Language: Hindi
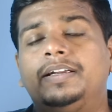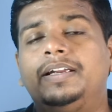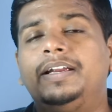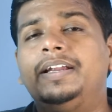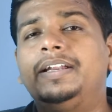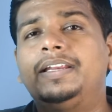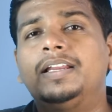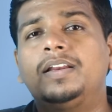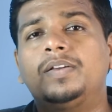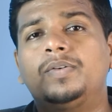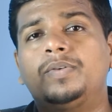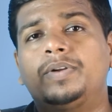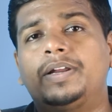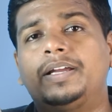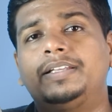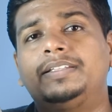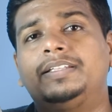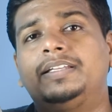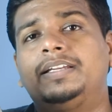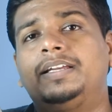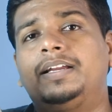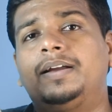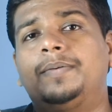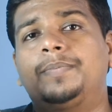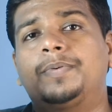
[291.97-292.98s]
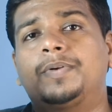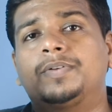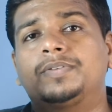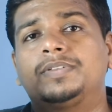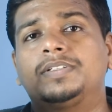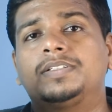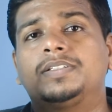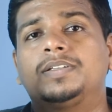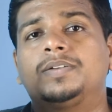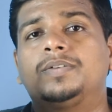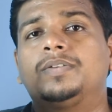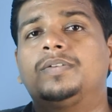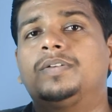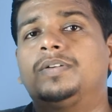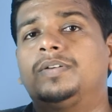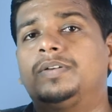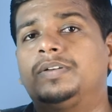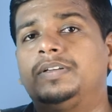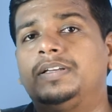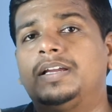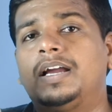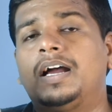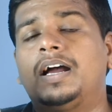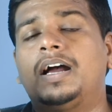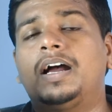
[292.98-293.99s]
इंटेल को आई थ्री का प्रोसेसर हो
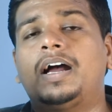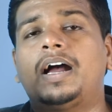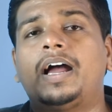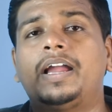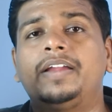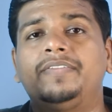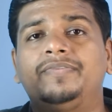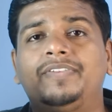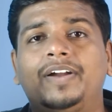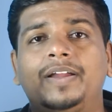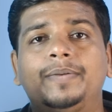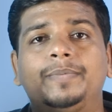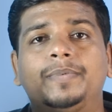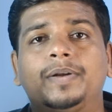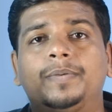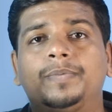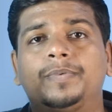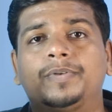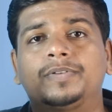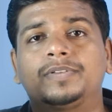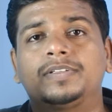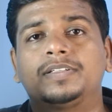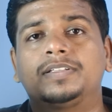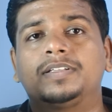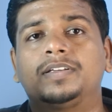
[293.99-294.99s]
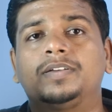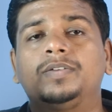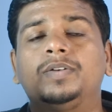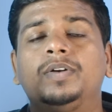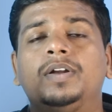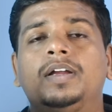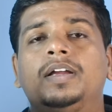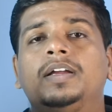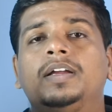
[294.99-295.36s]
या आई फाइव का प्रोसेसर हो